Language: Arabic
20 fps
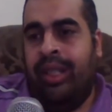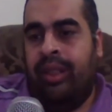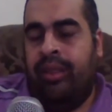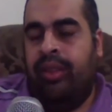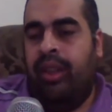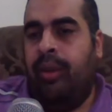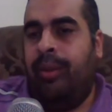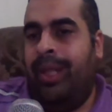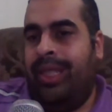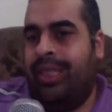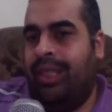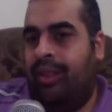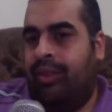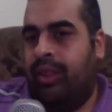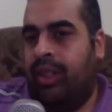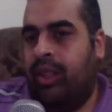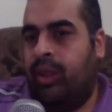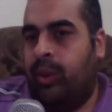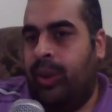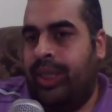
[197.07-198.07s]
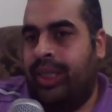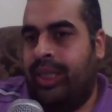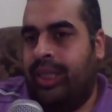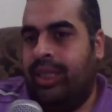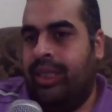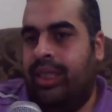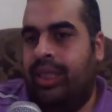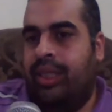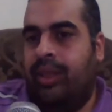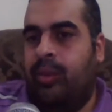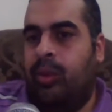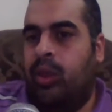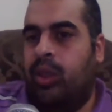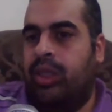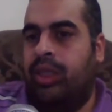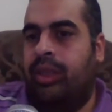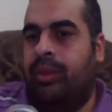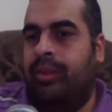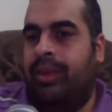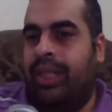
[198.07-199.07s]
فيها بعض الافكار كويسه جدا اللي
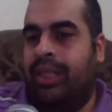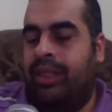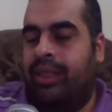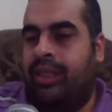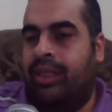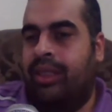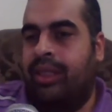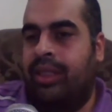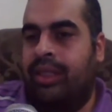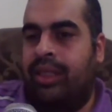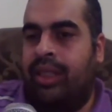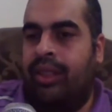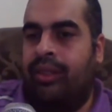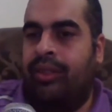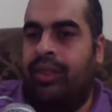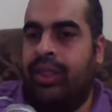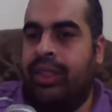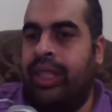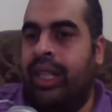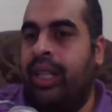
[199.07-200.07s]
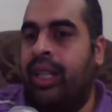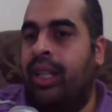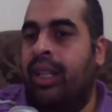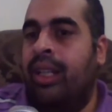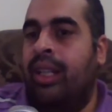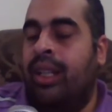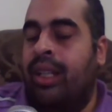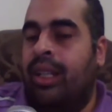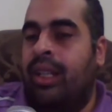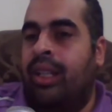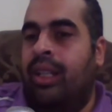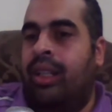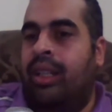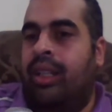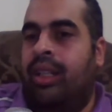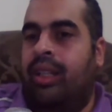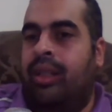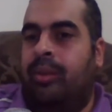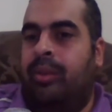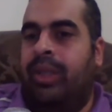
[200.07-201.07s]
ممكن تبدا تنفذها
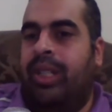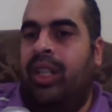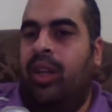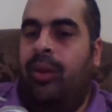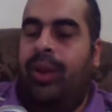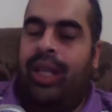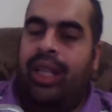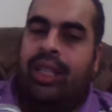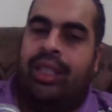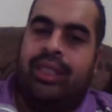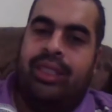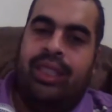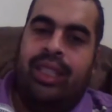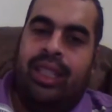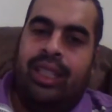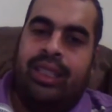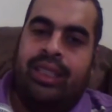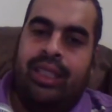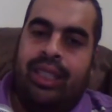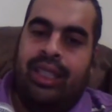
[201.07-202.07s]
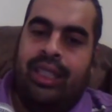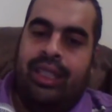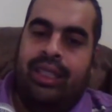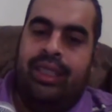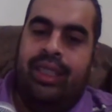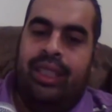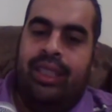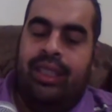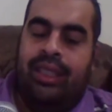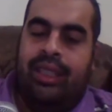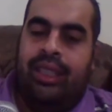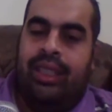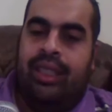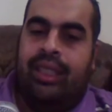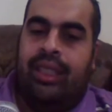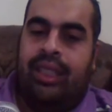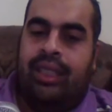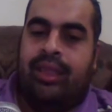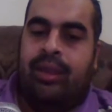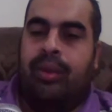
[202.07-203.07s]
آه، بتجاوب على اسئله كتيره جدا
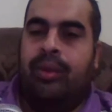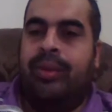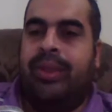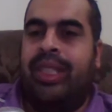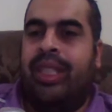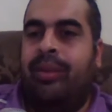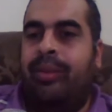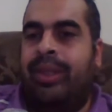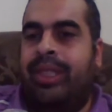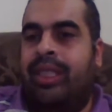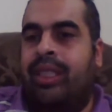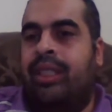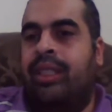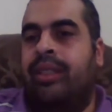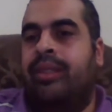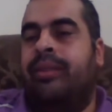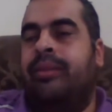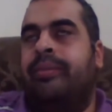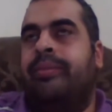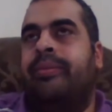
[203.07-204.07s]
يعني على سبيل المثال مثلا